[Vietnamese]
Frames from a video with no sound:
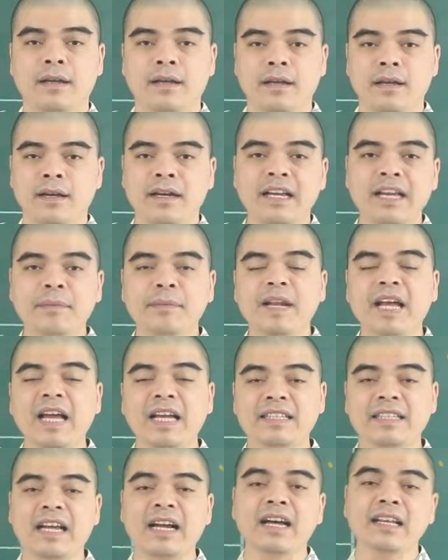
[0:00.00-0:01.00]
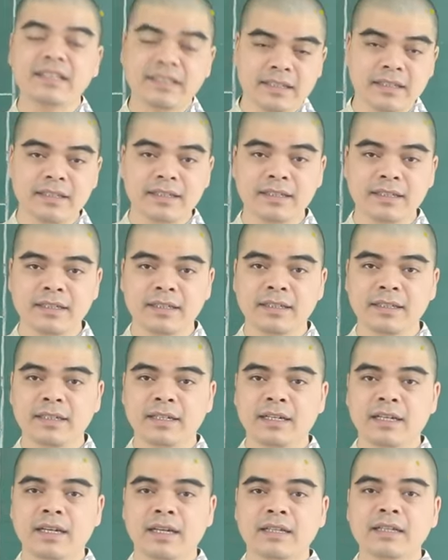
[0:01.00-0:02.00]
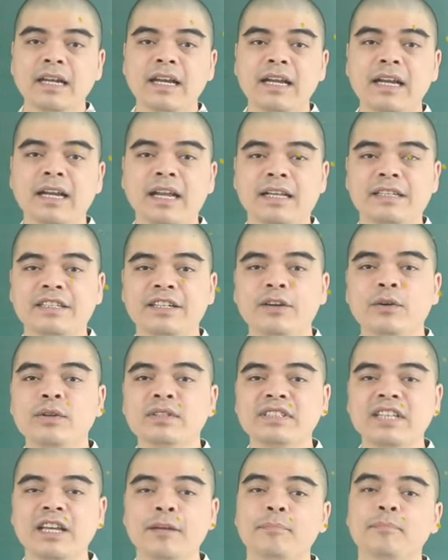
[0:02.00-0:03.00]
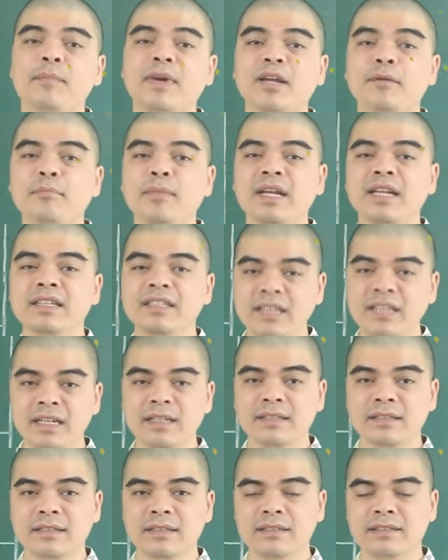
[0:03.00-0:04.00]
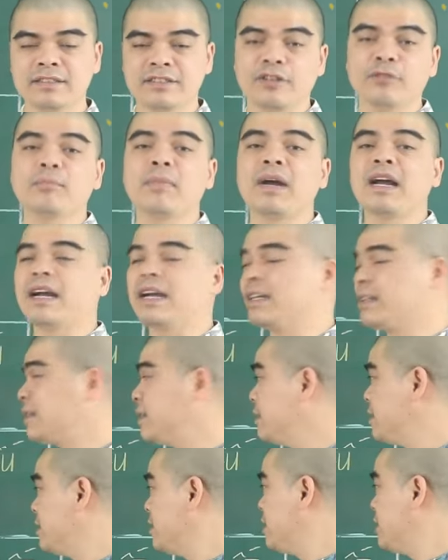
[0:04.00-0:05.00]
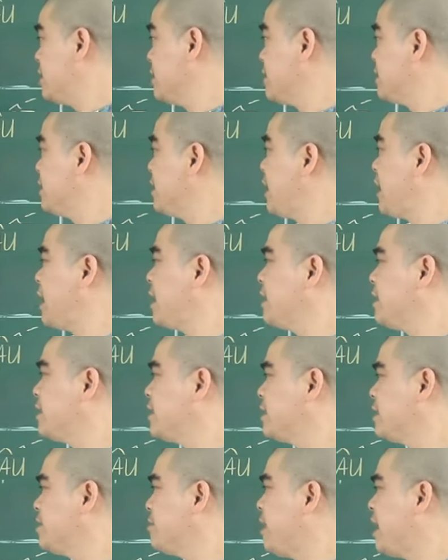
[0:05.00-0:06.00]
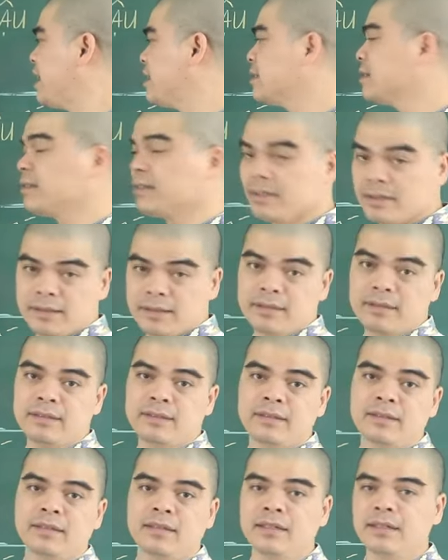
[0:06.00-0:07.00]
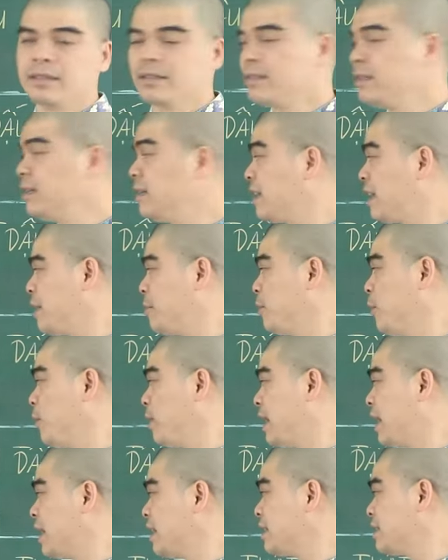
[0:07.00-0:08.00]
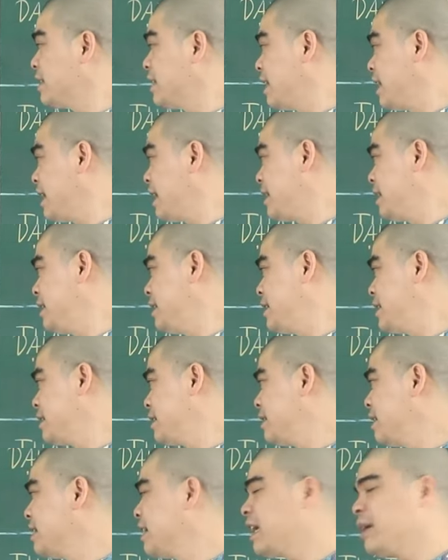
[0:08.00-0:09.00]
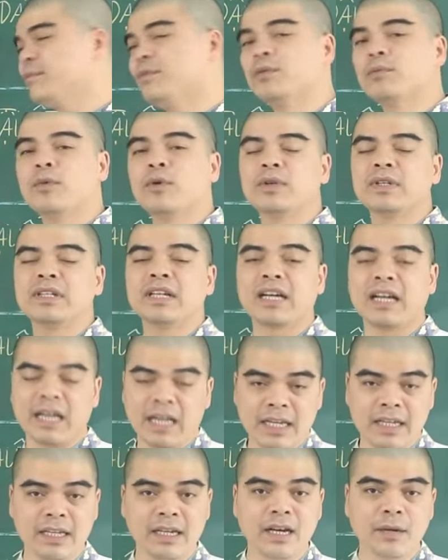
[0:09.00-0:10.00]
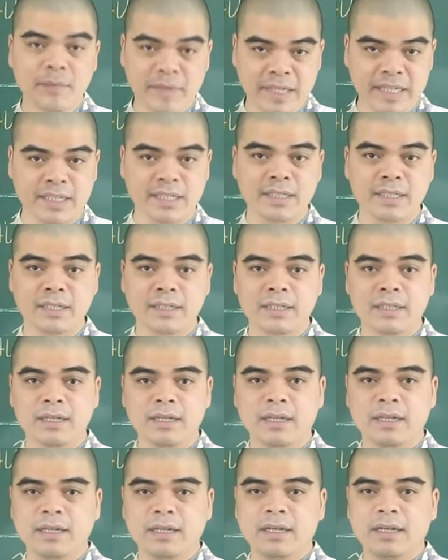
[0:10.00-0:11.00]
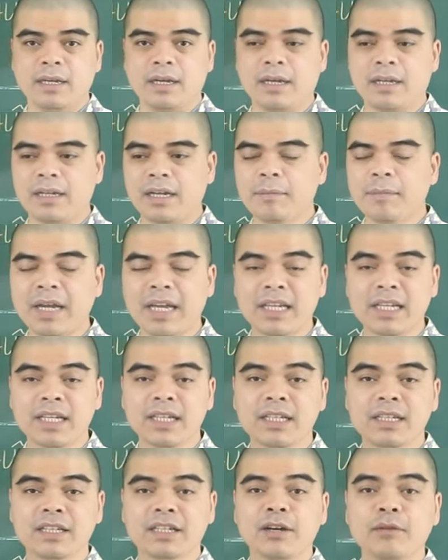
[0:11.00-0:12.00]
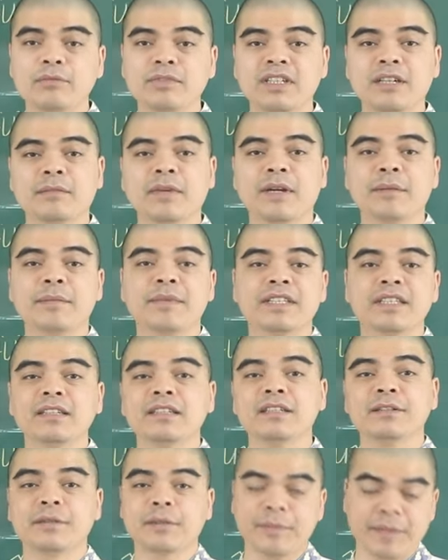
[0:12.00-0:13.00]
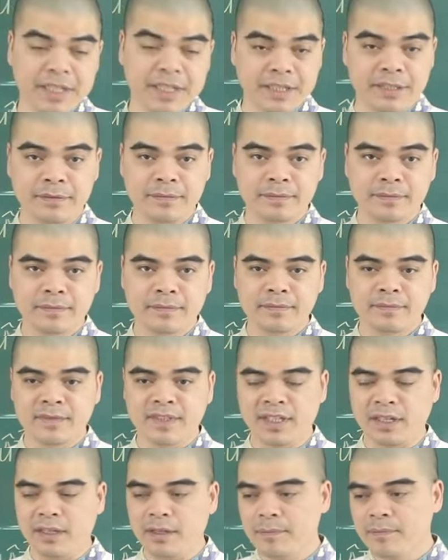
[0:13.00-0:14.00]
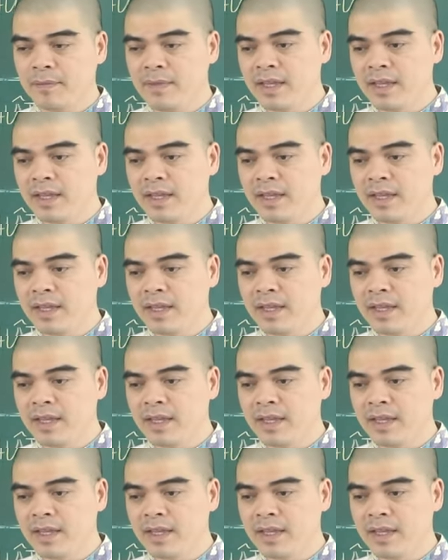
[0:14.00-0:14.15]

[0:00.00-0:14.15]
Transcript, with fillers: à, khép lại tháng ăn chơi. Đây là những con giáp may mắn nhất trong ba ngày tới, thứ hai, thứ ba, thứ tư, từ ngày mùng hai tháng hai đến ngày mùng bốn tháng hai âm lịch à, năm hai nghìn không trăm hai mươi tư năm Giáp Thìn. Đó.